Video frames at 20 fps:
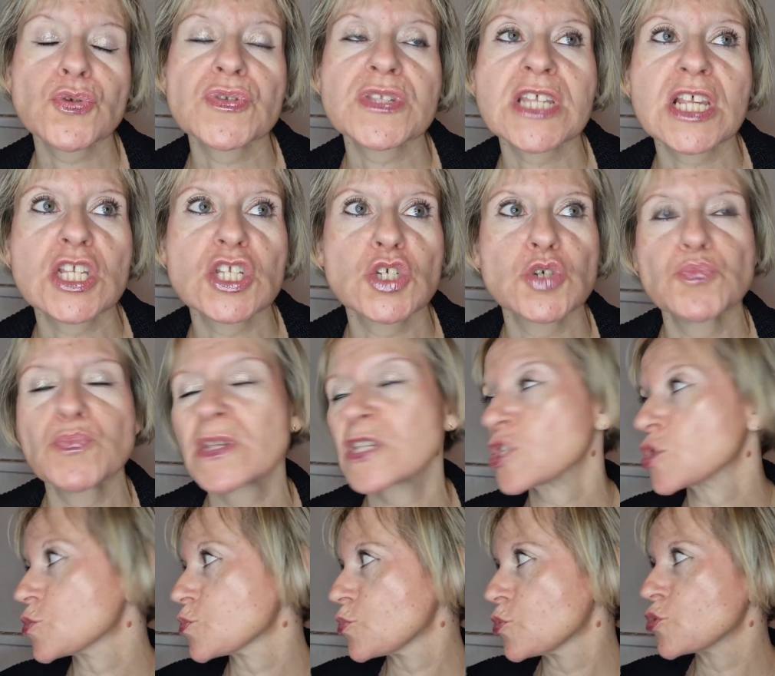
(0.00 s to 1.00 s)
on sait que je
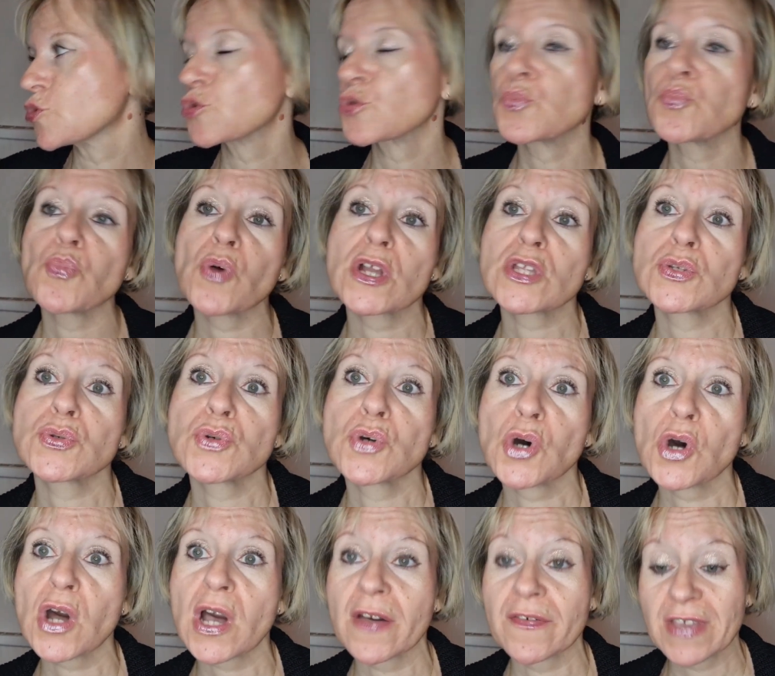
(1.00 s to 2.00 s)
m'expose moins
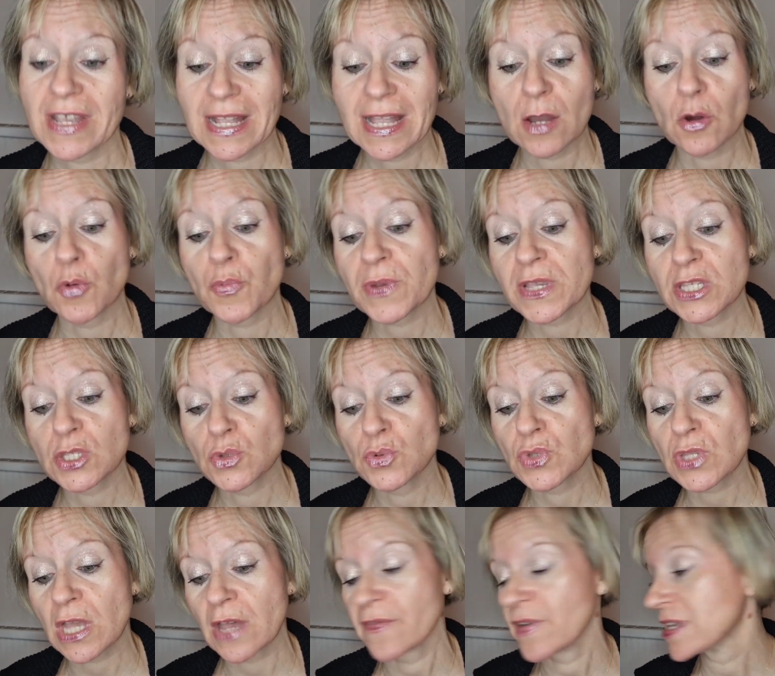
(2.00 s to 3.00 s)
dehors avec la reprise du
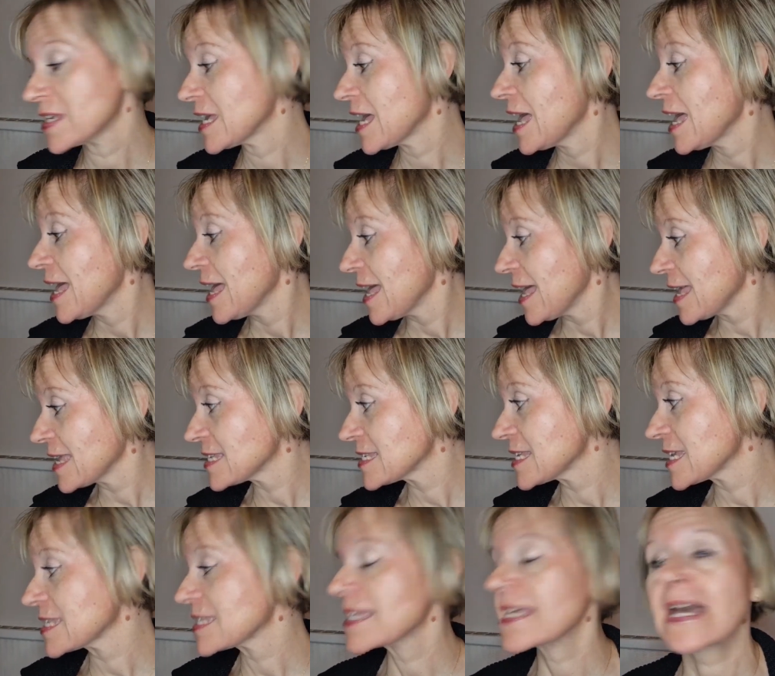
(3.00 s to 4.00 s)
travail,
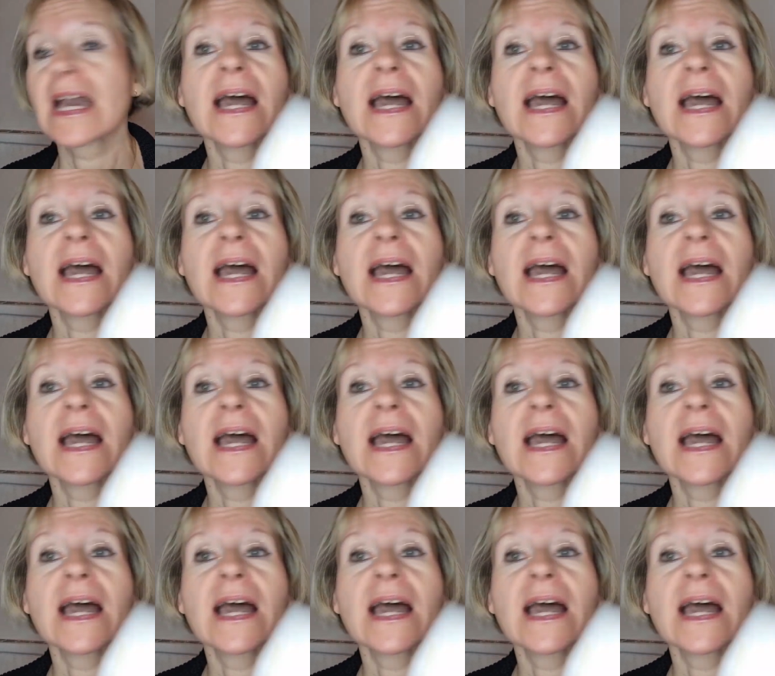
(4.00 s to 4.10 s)
etc.